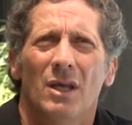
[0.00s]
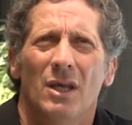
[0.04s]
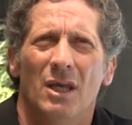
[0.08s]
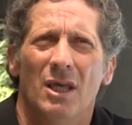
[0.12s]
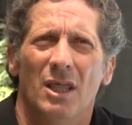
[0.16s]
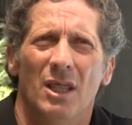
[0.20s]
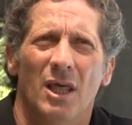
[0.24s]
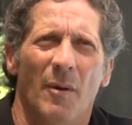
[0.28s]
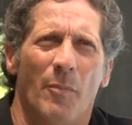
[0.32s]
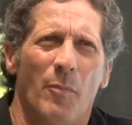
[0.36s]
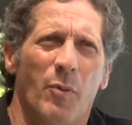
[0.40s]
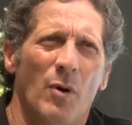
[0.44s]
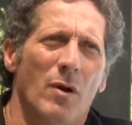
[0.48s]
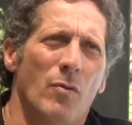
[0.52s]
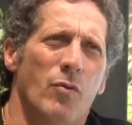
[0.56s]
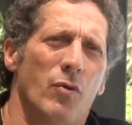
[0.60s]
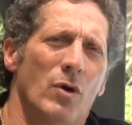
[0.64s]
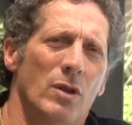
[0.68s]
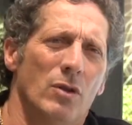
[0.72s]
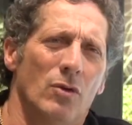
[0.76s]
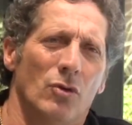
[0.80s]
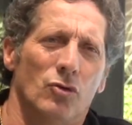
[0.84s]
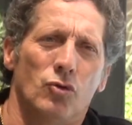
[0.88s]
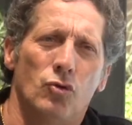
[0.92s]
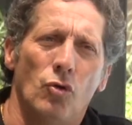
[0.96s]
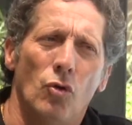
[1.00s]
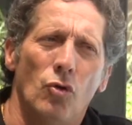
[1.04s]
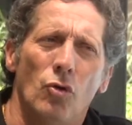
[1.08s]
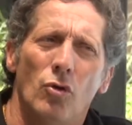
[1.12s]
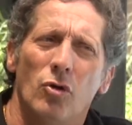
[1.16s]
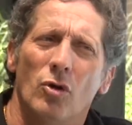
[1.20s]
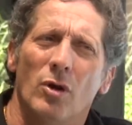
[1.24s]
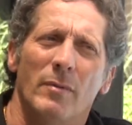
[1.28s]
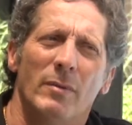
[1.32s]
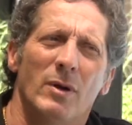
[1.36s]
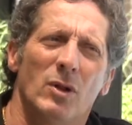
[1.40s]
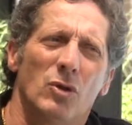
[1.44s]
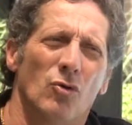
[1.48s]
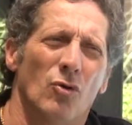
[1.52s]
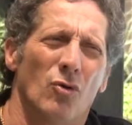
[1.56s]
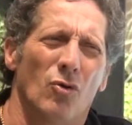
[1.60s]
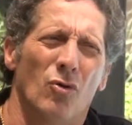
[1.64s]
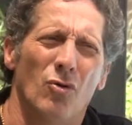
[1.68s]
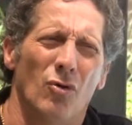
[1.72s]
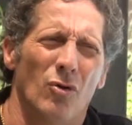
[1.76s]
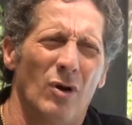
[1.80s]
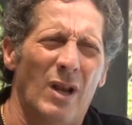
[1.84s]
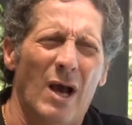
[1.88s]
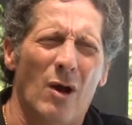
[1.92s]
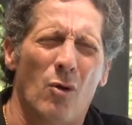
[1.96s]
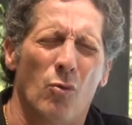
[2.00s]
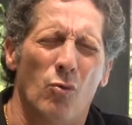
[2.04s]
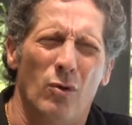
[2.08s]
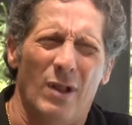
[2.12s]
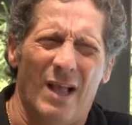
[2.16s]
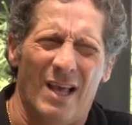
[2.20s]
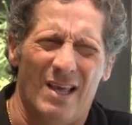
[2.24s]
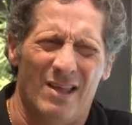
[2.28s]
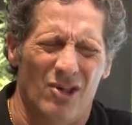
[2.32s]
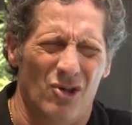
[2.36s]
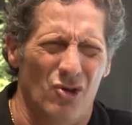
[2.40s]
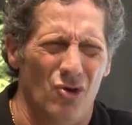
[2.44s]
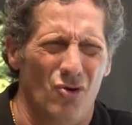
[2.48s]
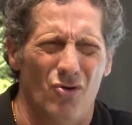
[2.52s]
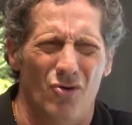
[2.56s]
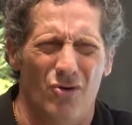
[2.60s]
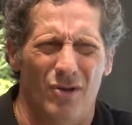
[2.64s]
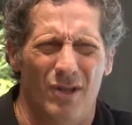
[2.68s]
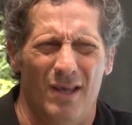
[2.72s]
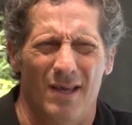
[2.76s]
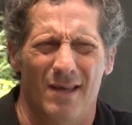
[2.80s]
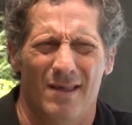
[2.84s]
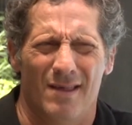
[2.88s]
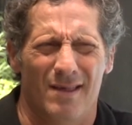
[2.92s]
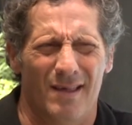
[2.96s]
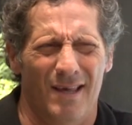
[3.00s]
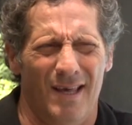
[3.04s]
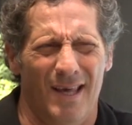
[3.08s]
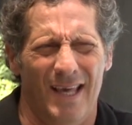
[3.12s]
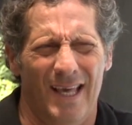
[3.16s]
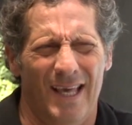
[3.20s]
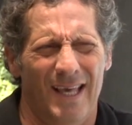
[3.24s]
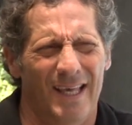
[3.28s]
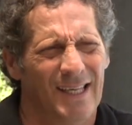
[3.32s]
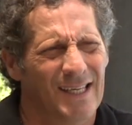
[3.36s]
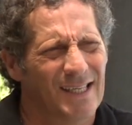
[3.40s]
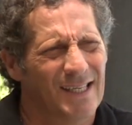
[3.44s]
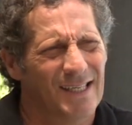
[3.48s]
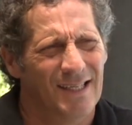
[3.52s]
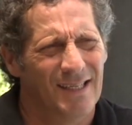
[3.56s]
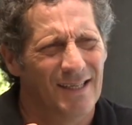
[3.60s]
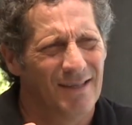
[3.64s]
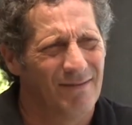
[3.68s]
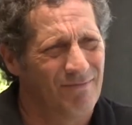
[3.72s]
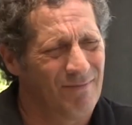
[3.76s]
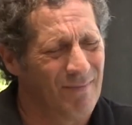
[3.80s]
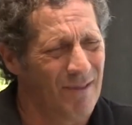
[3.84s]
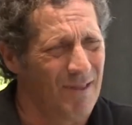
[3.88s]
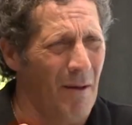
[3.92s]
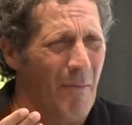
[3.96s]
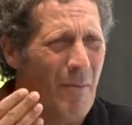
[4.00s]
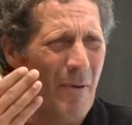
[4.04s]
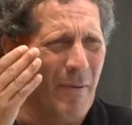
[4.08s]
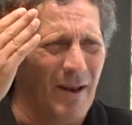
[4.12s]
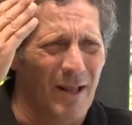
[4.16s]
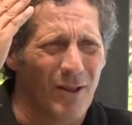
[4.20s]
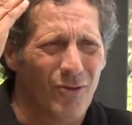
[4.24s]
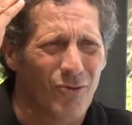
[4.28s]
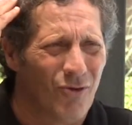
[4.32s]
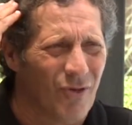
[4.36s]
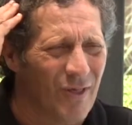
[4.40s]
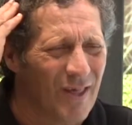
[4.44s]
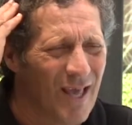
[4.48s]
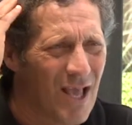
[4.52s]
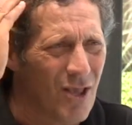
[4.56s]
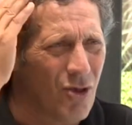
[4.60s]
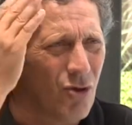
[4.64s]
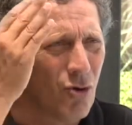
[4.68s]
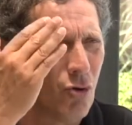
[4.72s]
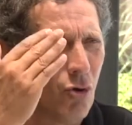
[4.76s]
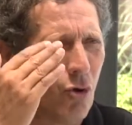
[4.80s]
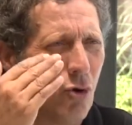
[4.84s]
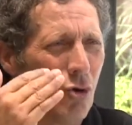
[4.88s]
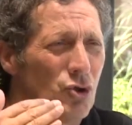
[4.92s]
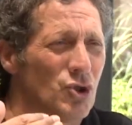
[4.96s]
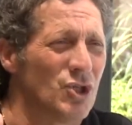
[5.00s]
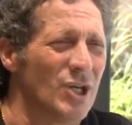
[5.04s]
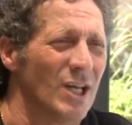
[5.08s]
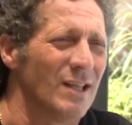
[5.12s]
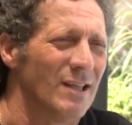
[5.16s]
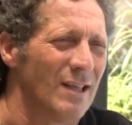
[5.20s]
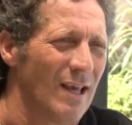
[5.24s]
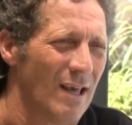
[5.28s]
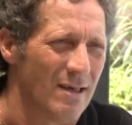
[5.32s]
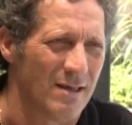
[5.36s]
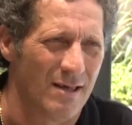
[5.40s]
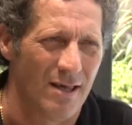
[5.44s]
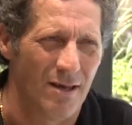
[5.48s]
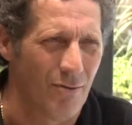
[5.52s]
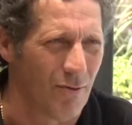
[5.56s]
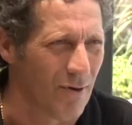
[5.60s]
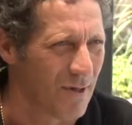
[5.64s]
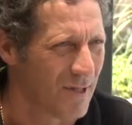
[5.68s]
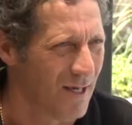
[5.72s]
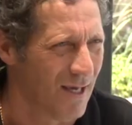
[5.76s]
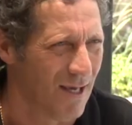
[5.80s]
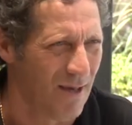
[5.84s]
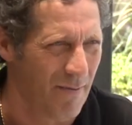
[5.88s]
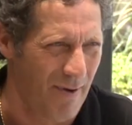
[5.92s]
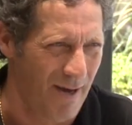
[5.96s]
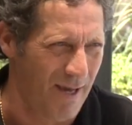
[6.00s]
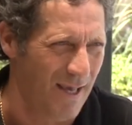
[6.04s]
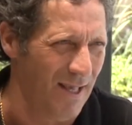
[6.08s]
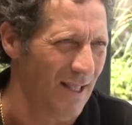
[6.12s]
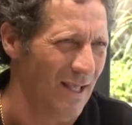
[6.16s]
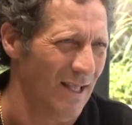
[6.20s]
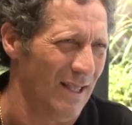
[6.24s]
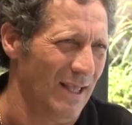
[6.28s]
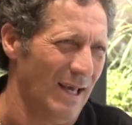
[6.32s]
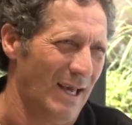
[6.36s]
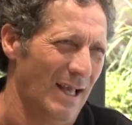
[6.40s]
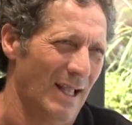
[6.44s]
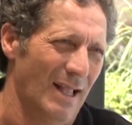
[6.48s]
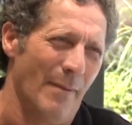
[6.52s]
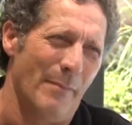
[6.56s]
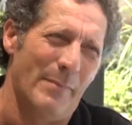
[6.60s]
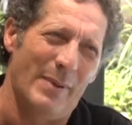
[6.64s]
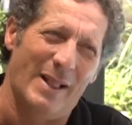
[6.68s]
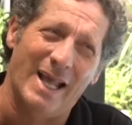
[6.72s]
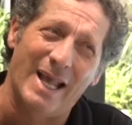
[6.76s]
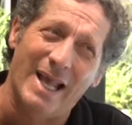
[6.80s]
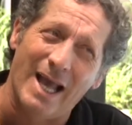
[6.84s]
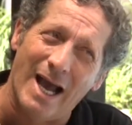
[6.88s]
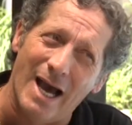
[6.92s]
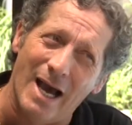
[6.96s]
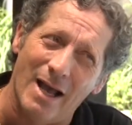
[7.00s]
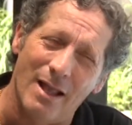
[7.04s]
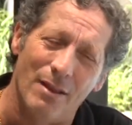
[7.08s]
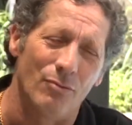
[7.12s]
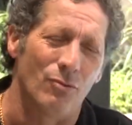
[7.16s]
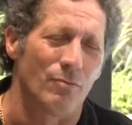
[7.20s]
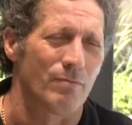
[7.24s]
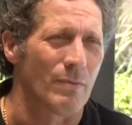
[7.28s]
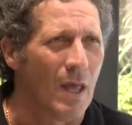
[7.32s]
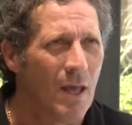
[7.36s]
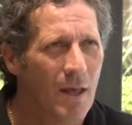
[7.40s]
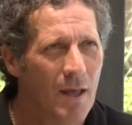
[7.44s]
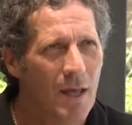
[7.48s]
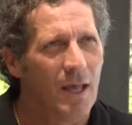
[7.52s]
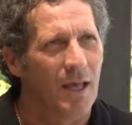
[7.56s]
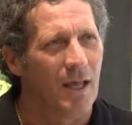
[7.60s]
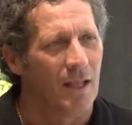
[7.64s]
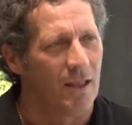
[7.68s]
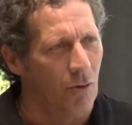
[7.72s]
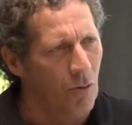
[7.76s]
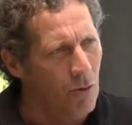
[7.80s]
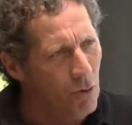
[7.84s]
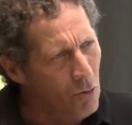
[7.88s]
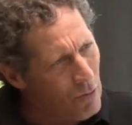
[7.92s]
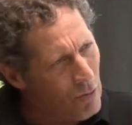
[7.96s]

Y después, bueno, todo lo que me tocó, las curaciones. Eh, estamos hablando de año 85, así que imagínate que era precario. Estaba